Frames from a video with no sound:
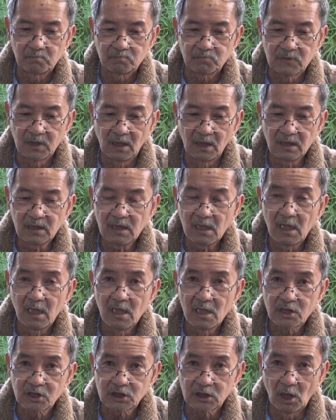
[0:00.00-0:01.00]
với
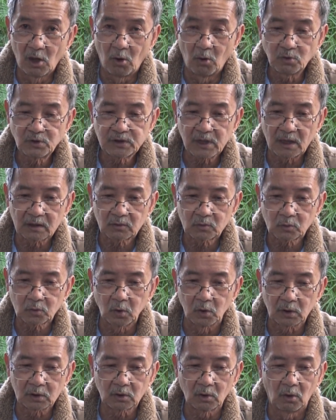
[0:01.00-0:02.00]
sự hỗ trợ tuyệt